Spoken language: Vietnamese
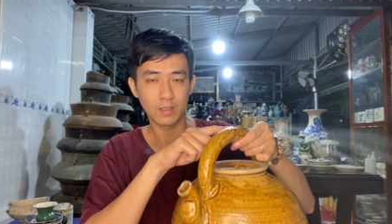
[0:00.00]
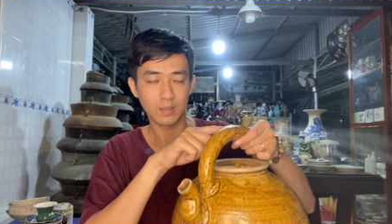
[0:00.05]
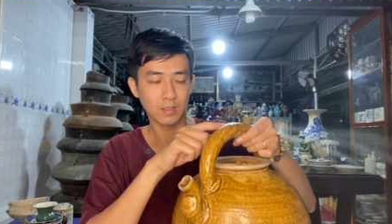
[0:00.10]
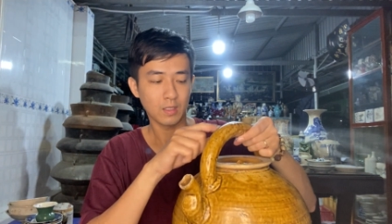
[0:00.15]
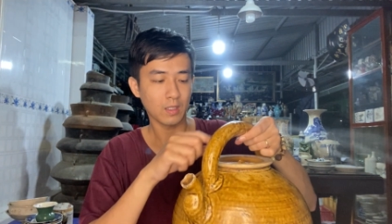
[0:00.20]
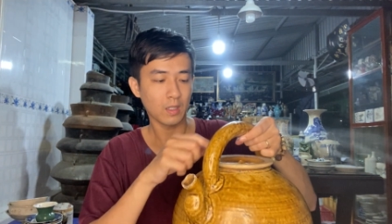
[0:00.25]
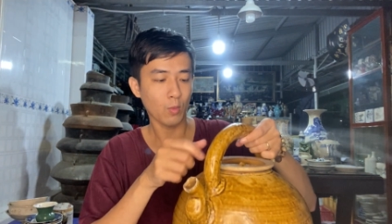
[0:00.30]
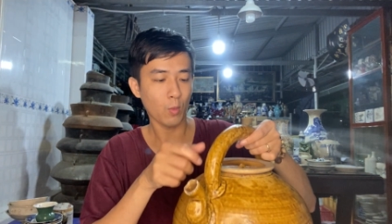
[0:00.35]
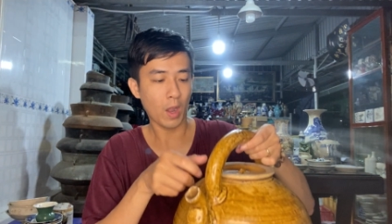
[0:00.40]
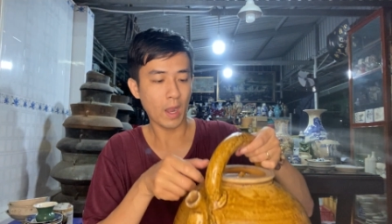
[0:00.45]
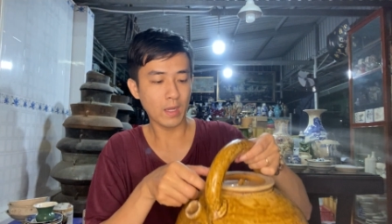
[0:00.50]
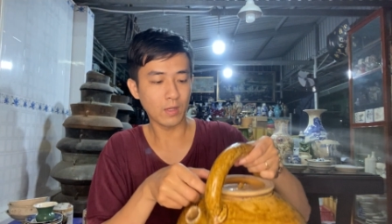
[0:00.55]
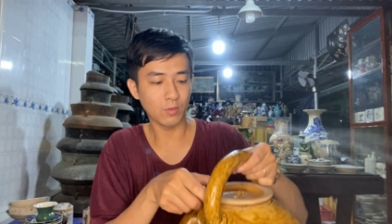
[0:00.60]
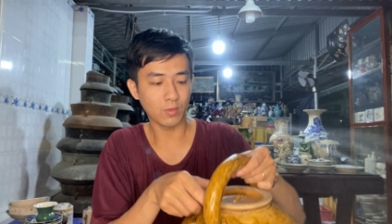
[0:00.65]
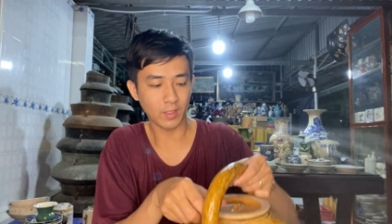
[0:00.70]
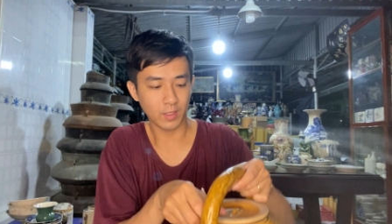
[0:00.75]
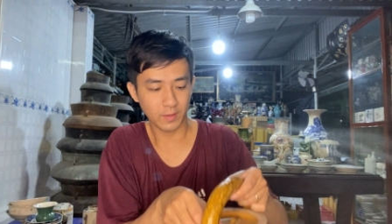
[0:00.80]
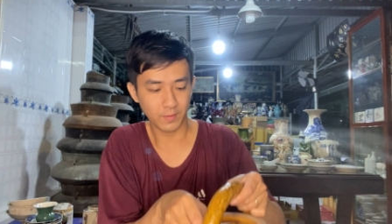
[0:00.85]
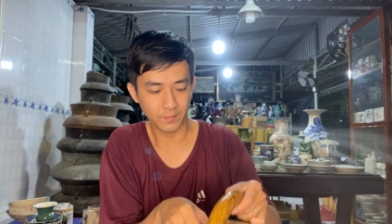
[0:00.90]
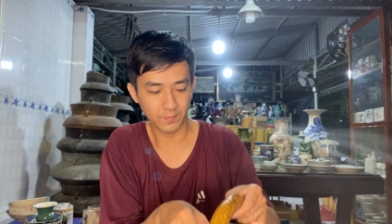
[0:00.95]
tới cái quai
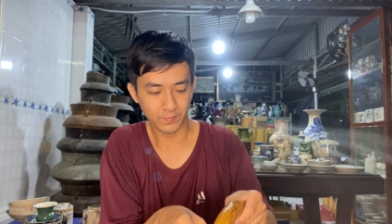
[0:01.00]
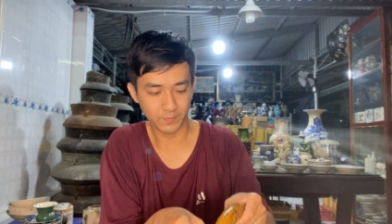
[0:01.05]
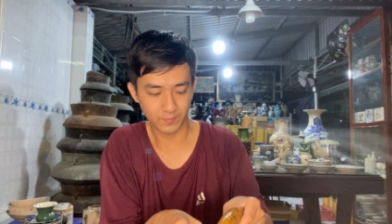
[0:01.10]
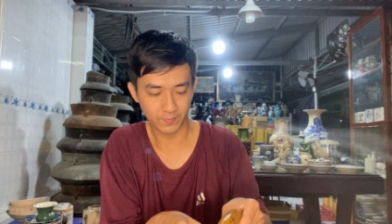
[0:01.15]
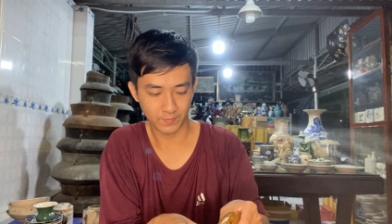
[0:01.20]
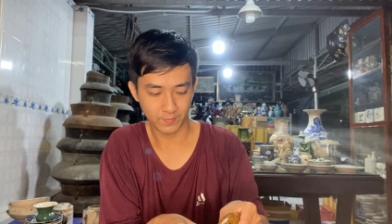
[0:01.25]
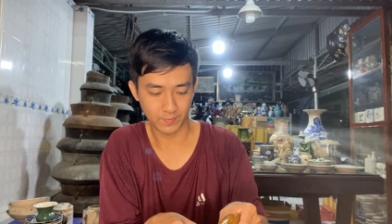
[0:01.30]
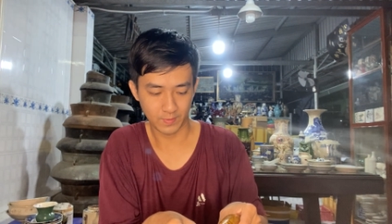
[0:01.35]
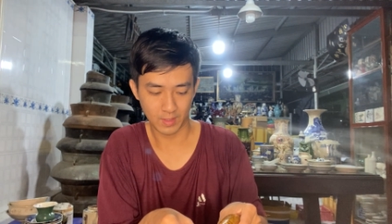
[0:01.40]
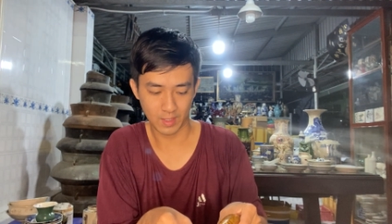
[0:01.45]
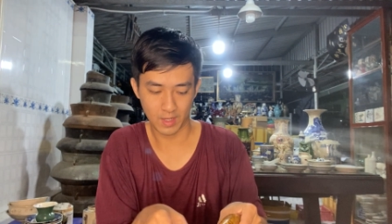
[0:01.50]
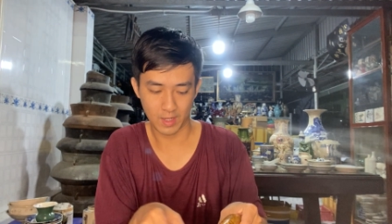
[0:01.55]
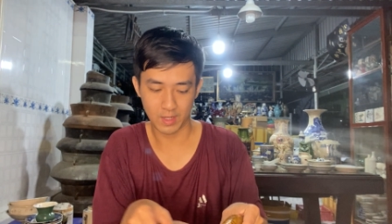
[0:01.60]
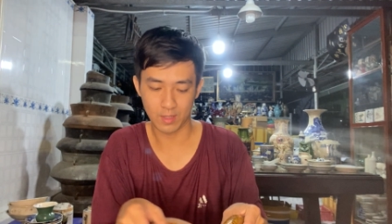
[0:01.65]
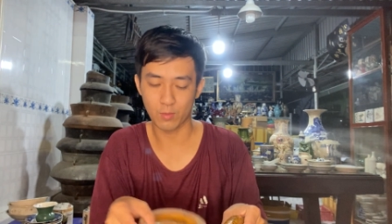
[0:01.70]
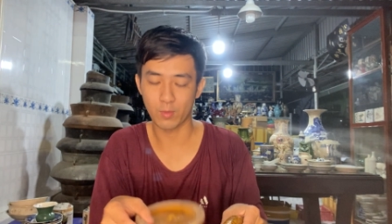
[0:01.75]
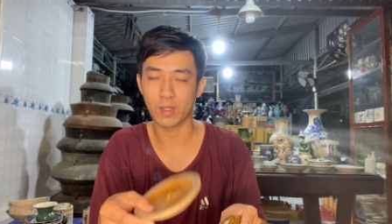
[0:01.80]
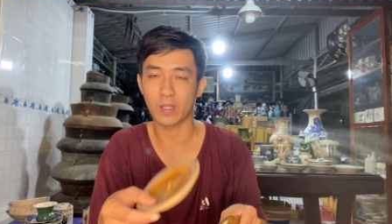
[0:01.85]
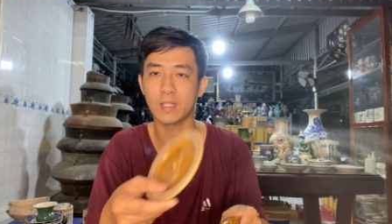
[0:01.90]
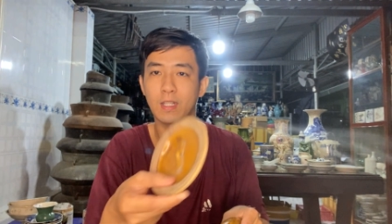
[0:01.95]
luôn nha
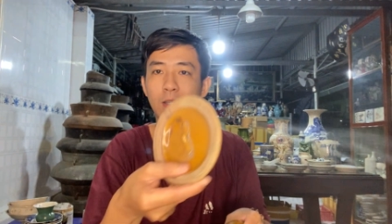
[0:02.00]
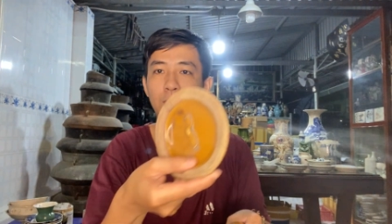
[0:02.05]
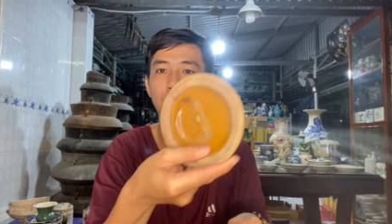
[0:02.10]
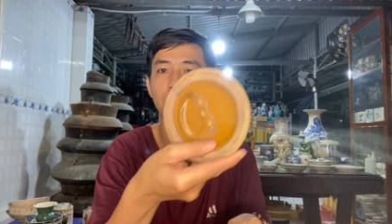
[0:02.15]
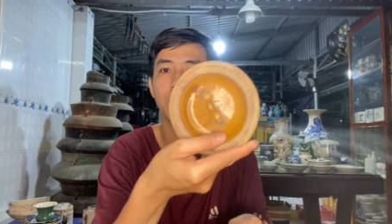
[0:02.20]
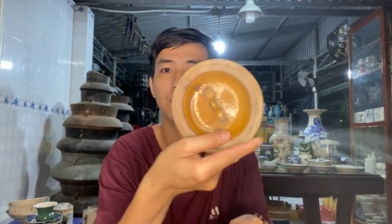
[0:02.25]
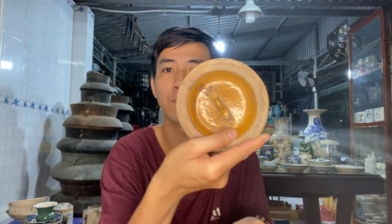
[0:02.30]
Thề về cái nắp